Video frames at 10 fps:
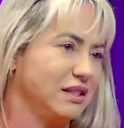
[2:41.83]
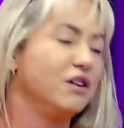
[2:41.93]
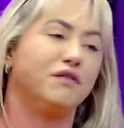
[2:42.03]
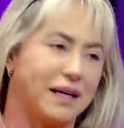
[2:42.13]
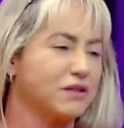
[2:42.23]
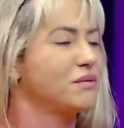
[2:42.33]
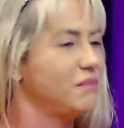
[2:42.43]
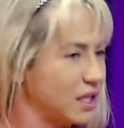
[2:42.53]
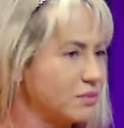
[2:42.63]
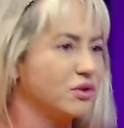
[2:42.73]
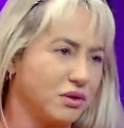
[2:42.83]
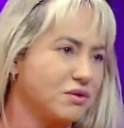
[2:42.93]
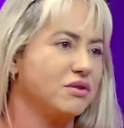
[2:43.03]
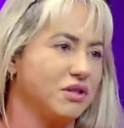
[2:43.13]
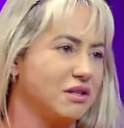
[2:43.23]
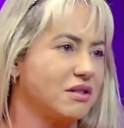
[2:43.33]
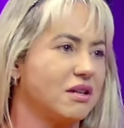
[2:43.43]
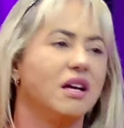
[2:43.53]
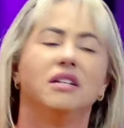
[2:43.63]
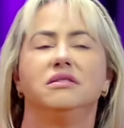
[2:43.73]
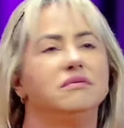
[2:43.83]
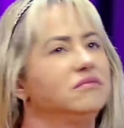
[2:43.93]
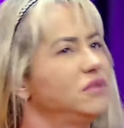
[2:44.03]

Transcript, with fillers: Eu faço mesmo Virou todos já dias. uma, uma rotina.